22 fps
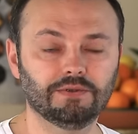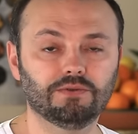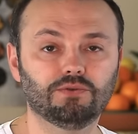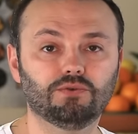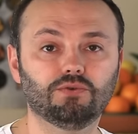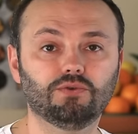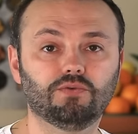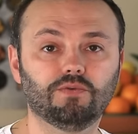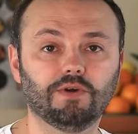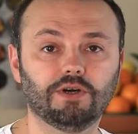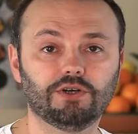
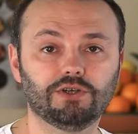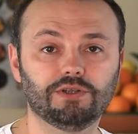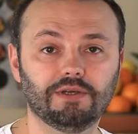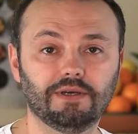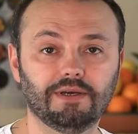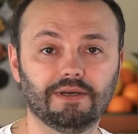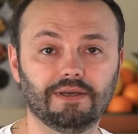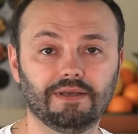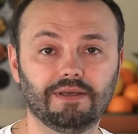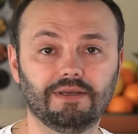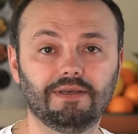Тут
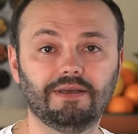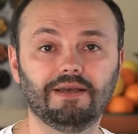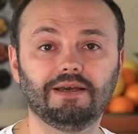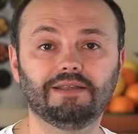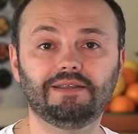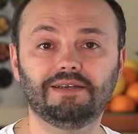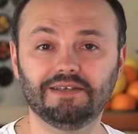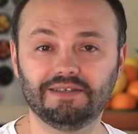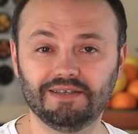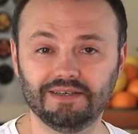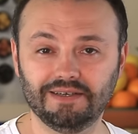важно и
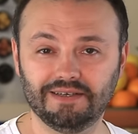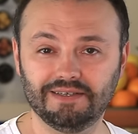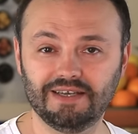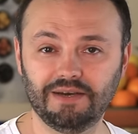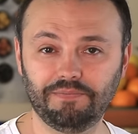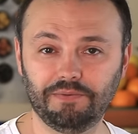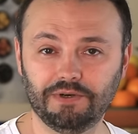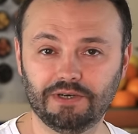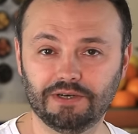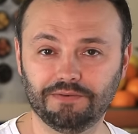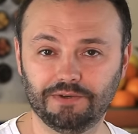от резких
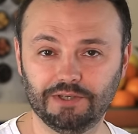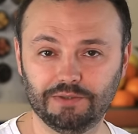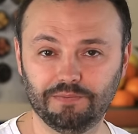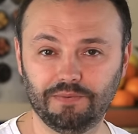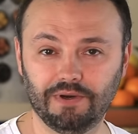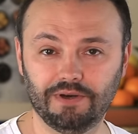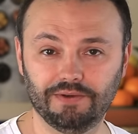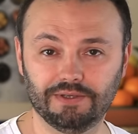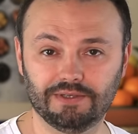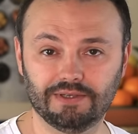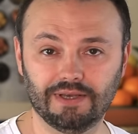запахов
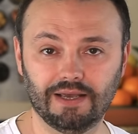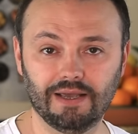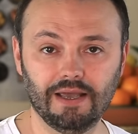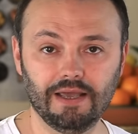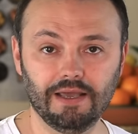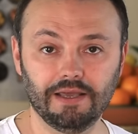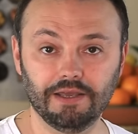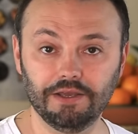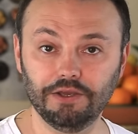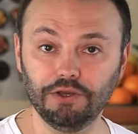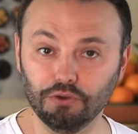избавиться,
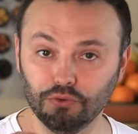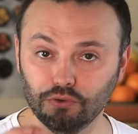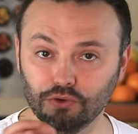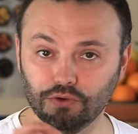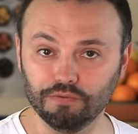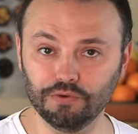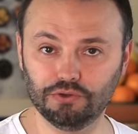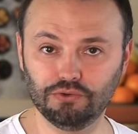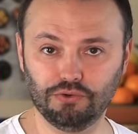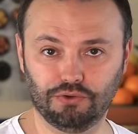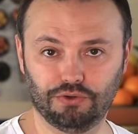и
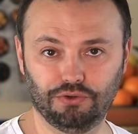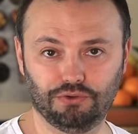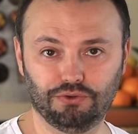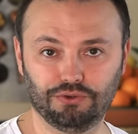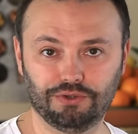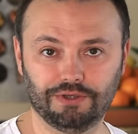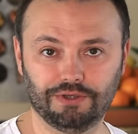луковый сок еще